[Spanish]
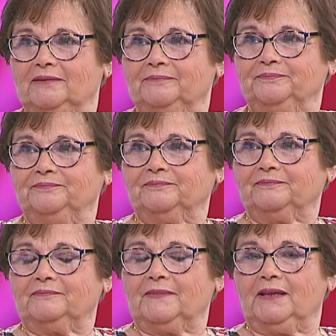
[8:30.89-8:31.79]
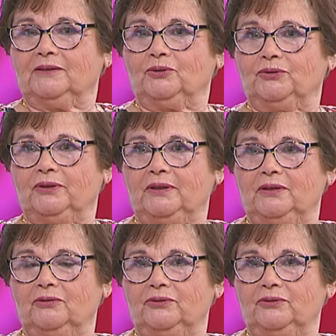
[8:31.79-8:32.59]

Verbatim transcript: Mira. Y entonces dijo,